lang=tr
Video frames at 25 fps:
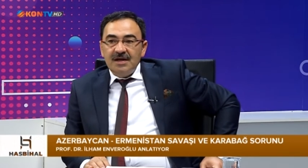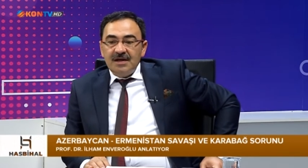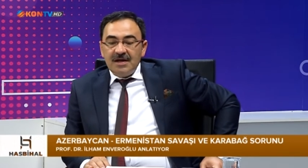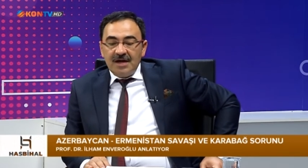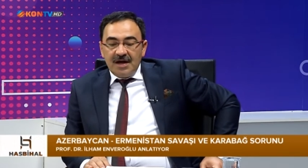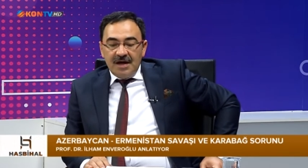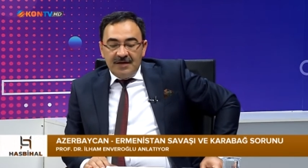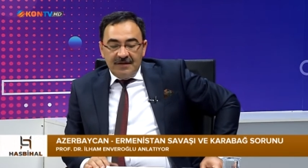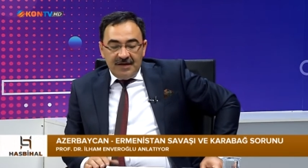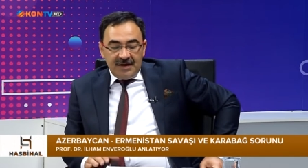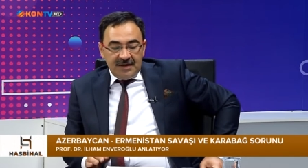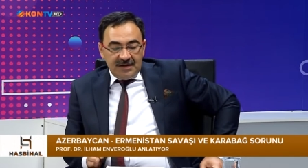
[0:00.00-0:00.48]

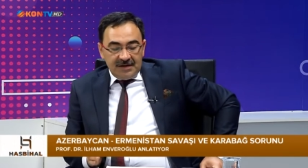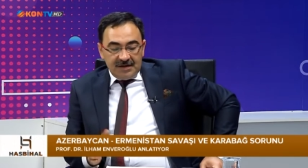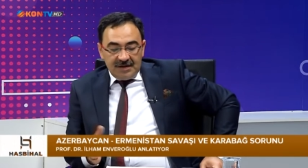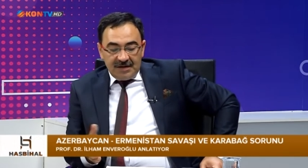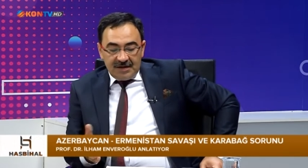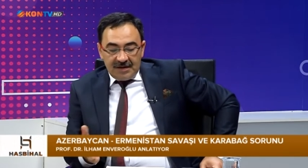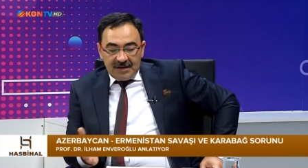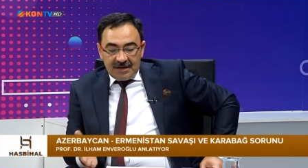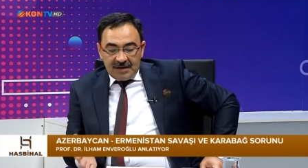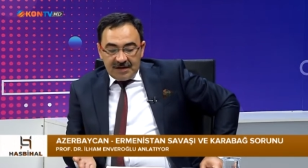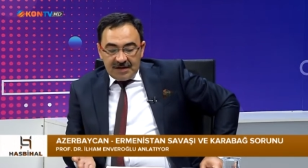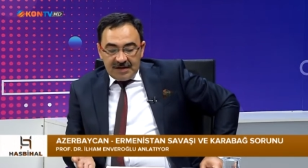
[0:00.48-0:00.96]
Evet
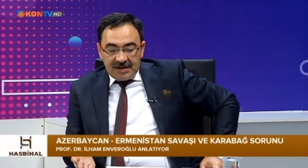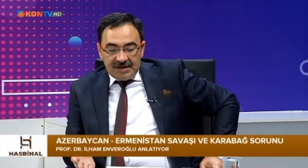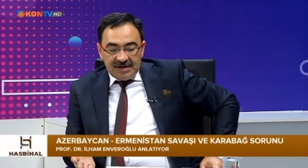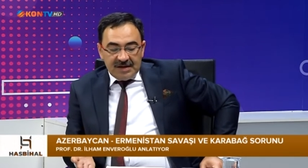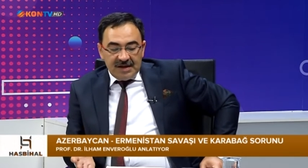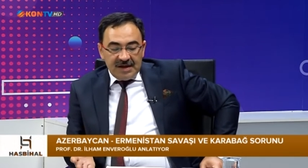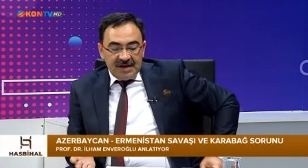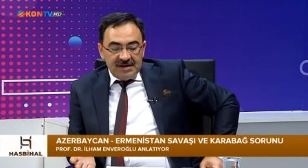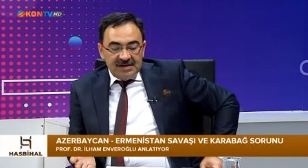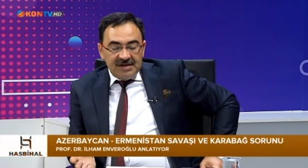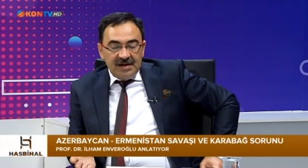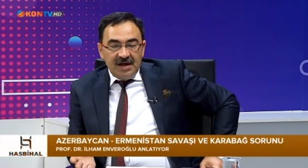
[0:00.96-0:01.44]
e,
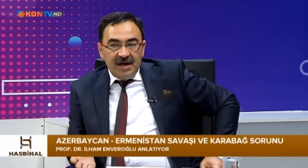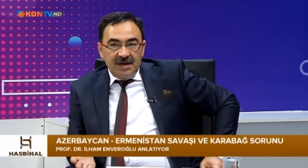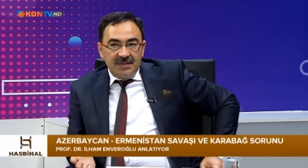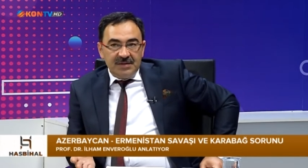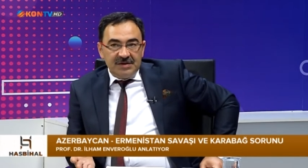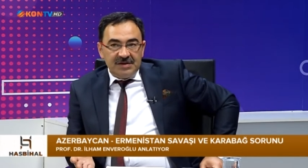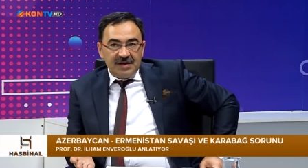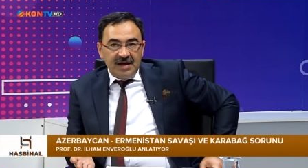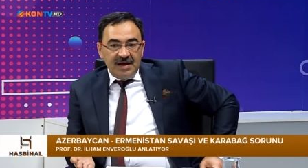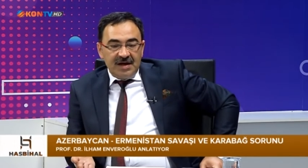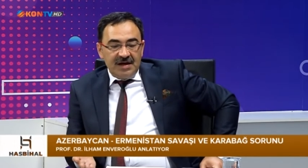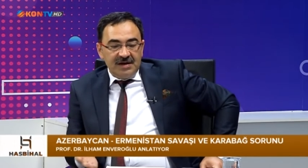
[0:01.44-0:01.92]
izleyicilerimiz
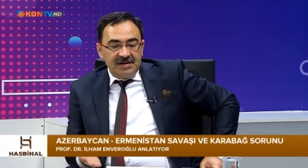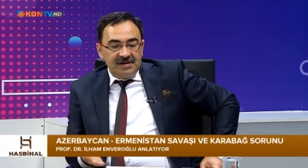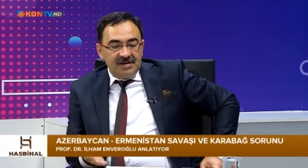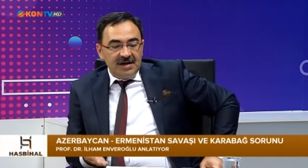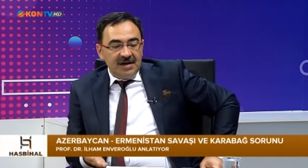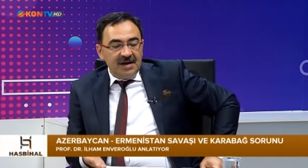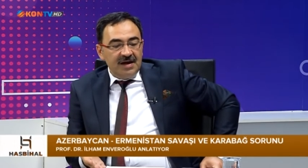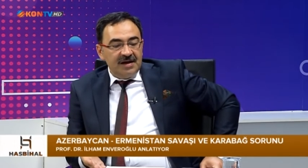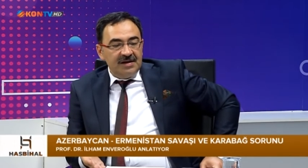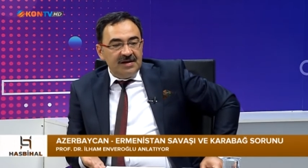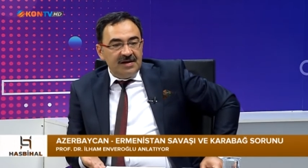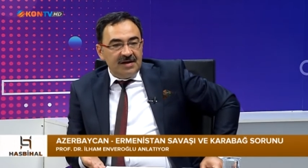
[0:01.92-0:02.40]
eğer
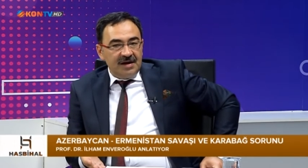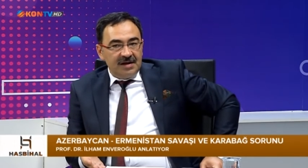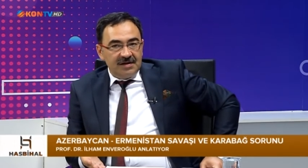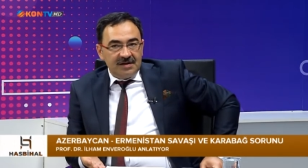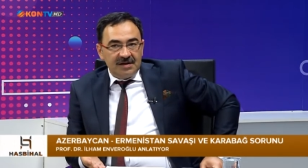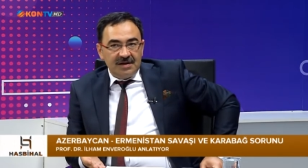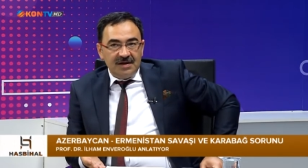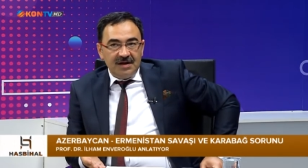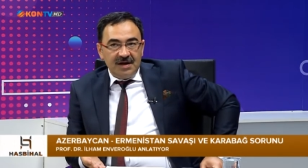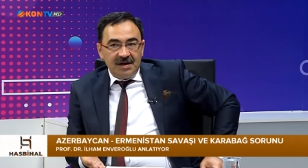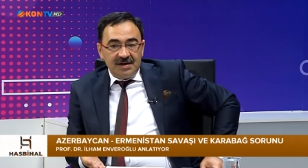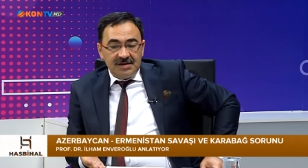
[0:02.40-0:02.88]
şeylerden
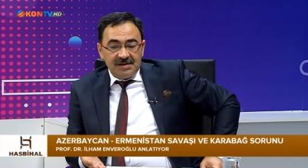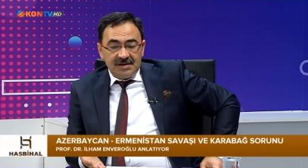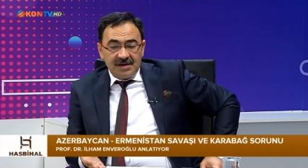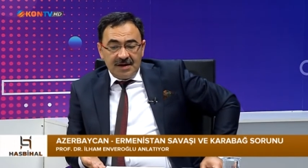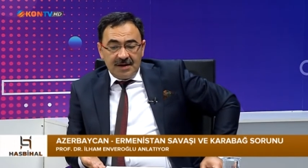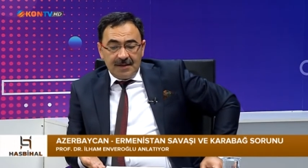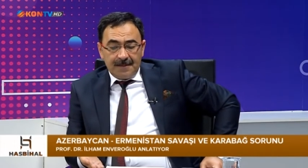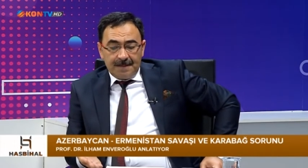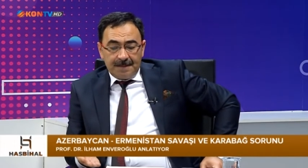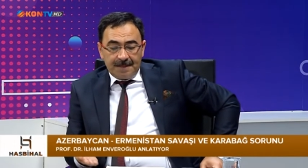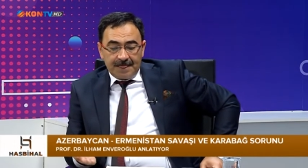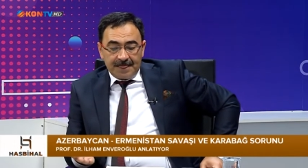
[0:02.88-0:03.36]
hatırlarsa
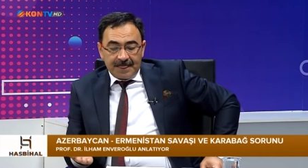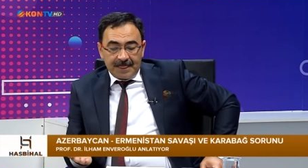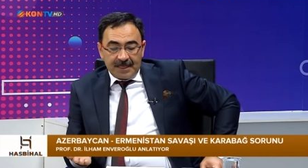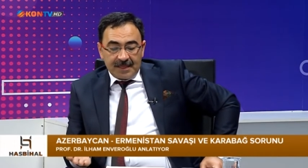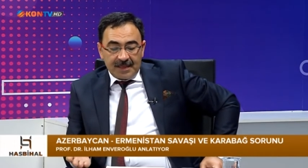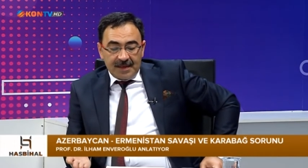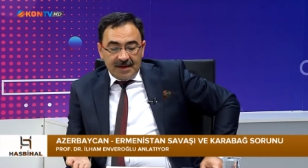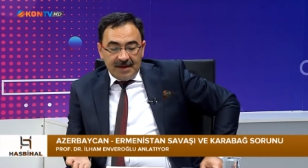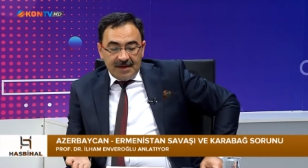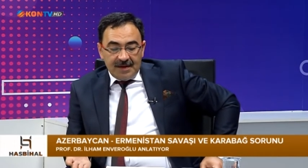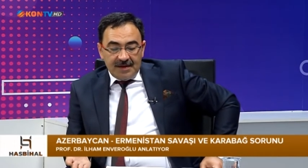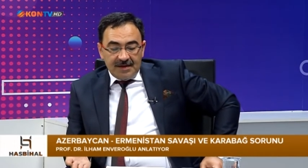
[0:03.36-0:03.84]

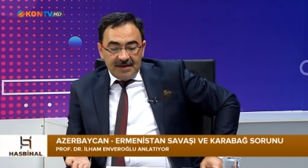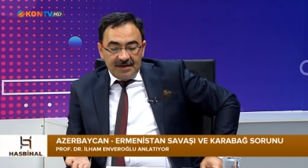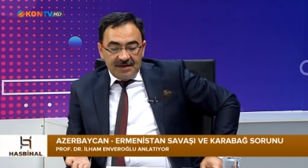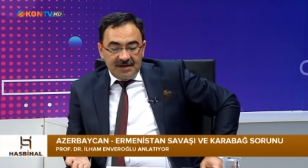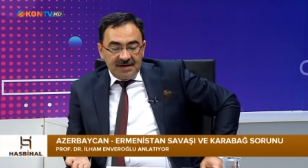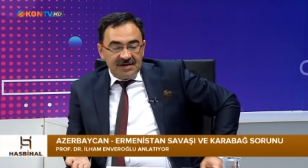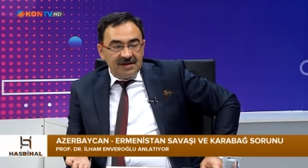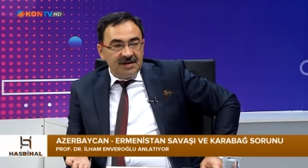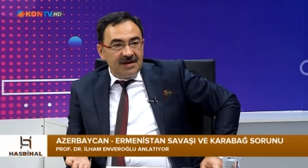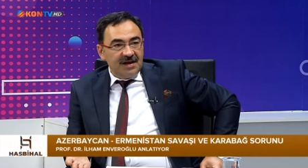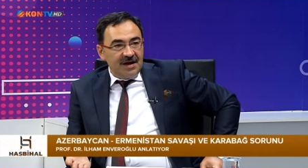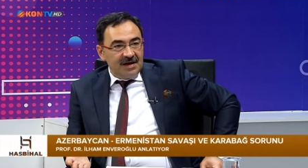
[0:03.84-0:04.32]

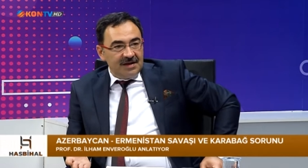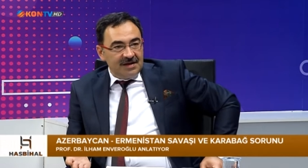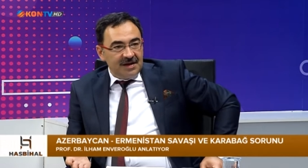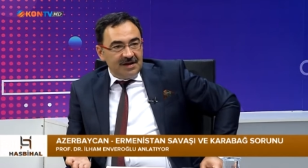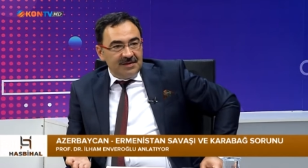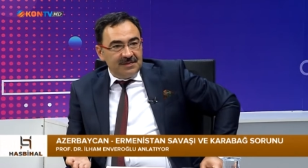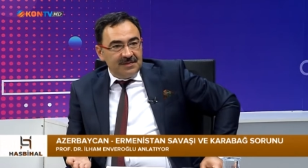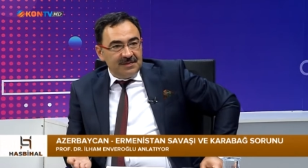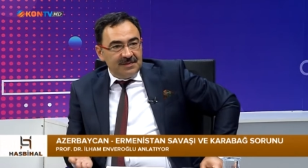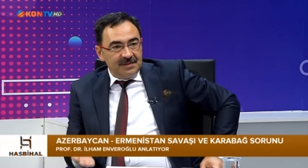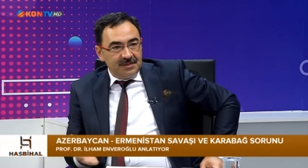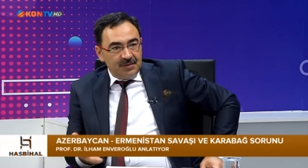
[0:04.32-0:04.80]
dizilerden
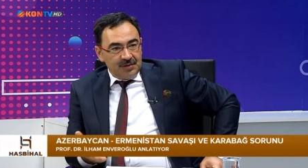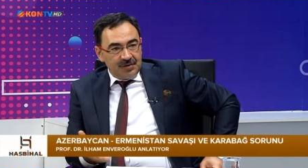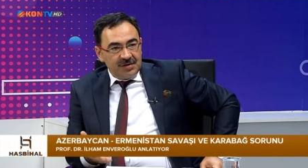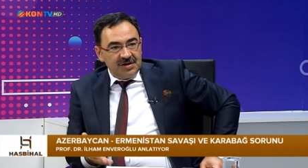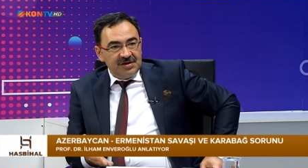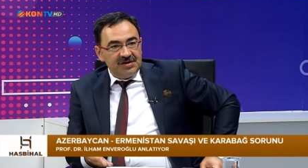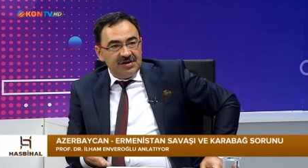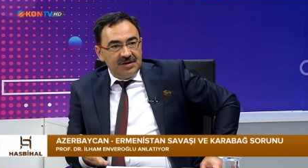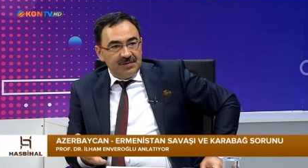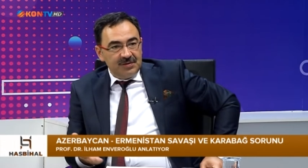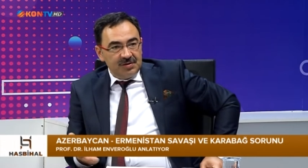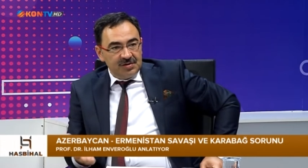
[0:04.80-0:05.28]

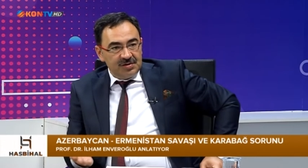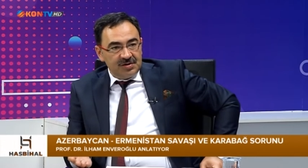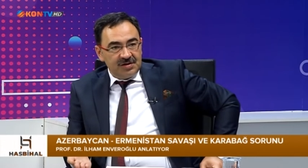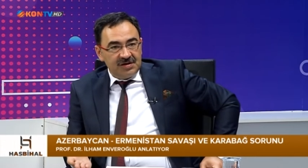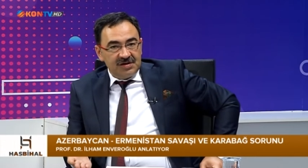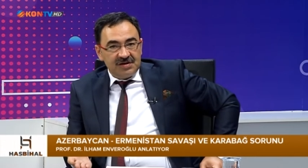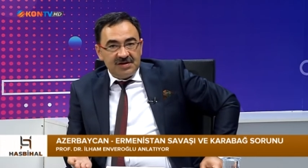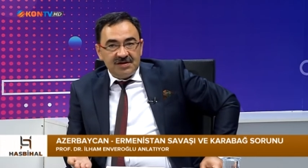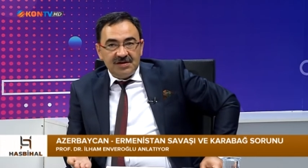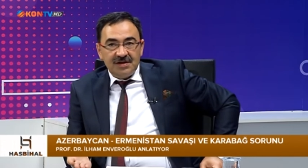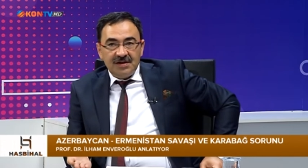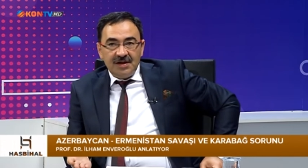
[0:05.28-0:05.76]
Muhteşem Yüzü
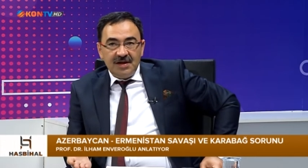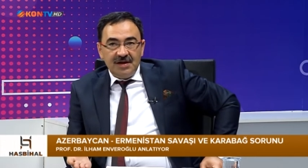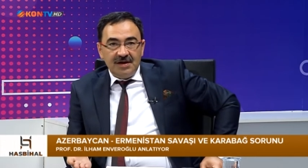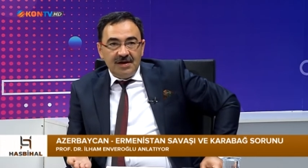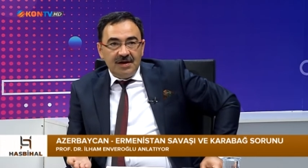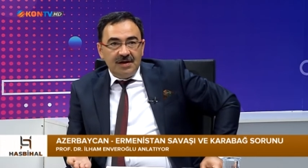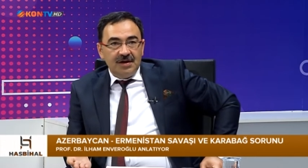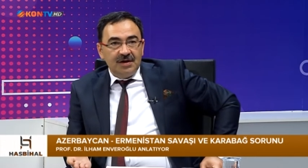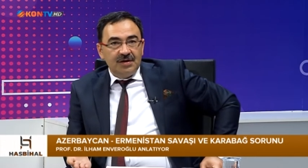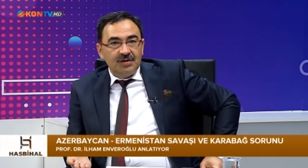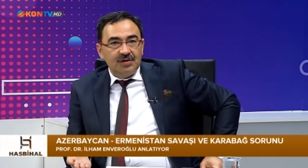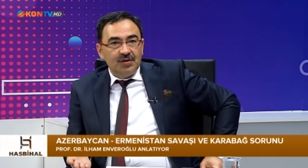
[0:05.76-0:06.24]
dizisinde evet.
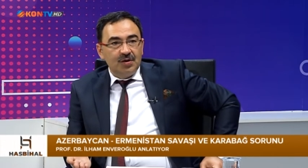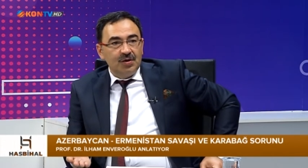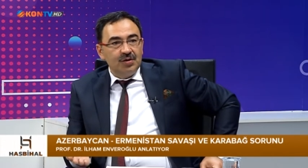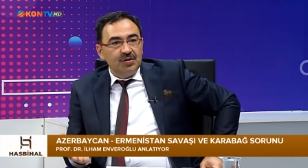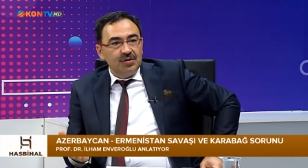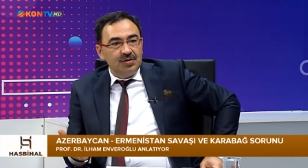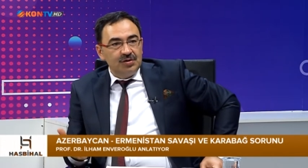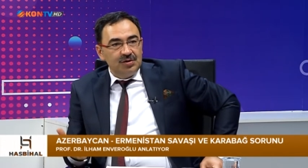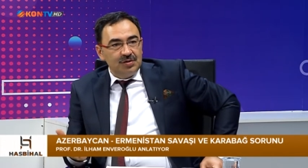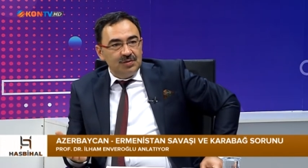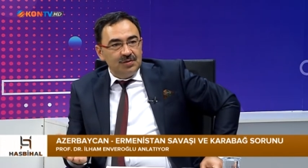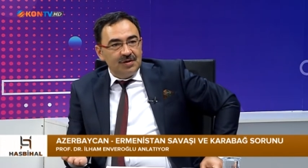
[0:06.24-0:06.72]

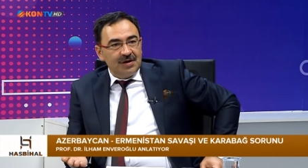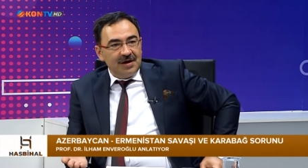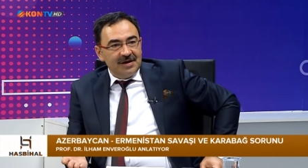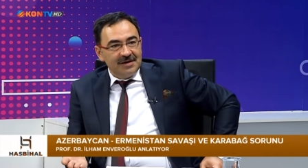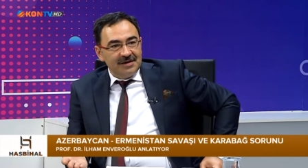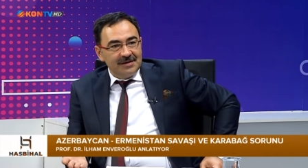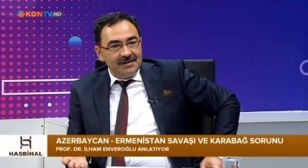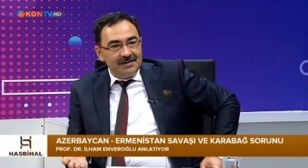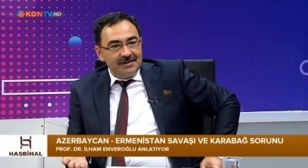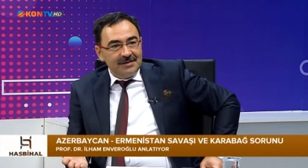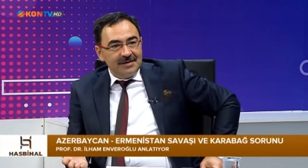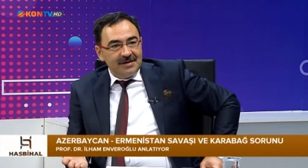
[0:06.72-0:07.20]
4.
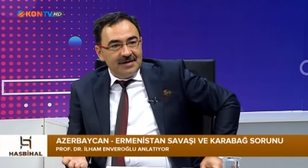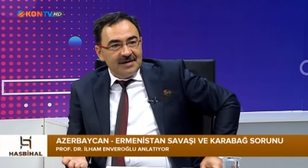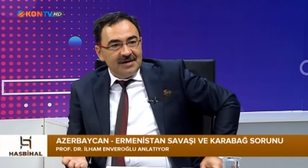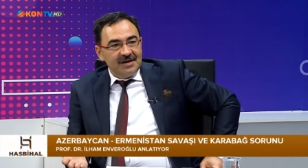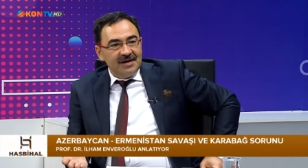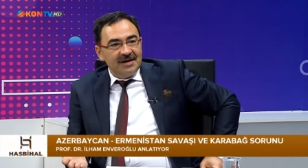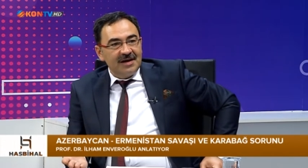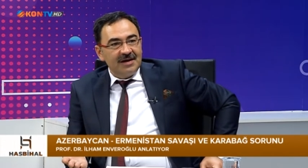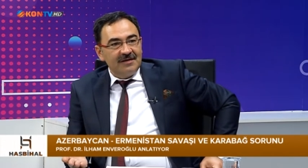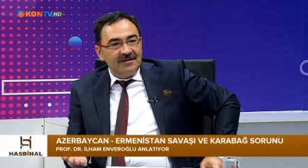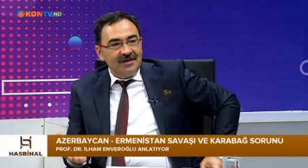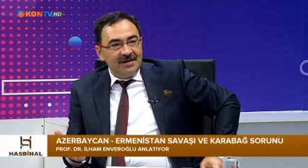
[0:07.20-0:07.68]
Murad'ın
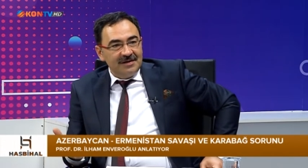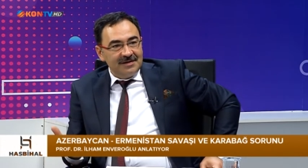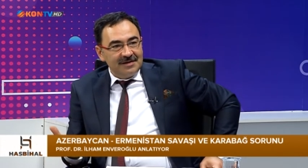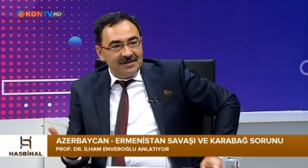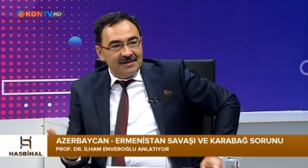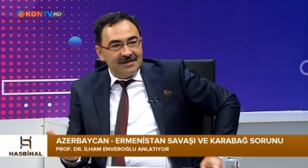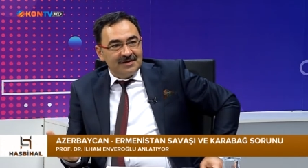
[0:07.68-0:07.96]
İravan